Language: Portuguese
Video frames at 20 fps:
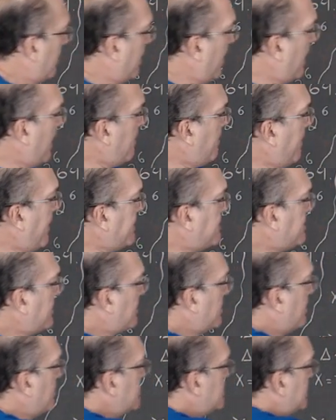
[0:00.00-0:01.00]
Repete
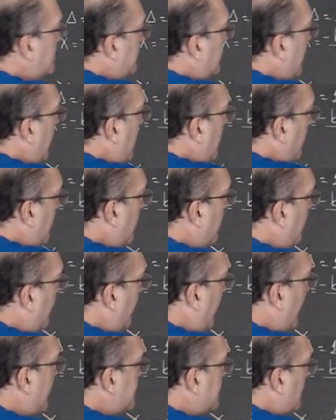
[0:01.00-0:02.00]
aqui o sinal e
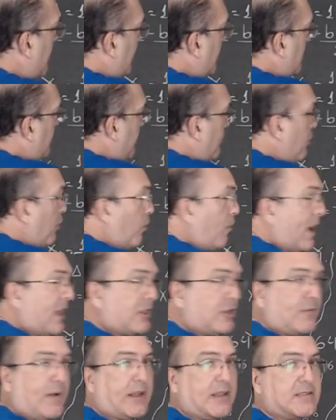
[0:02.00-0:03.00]
faz 4 por
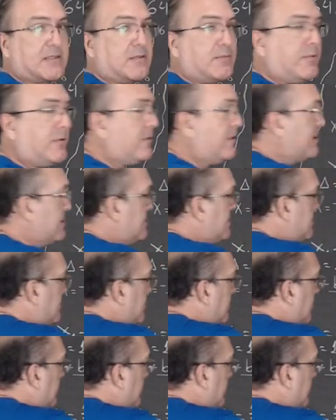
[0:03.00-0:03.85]
4, vacas e bois.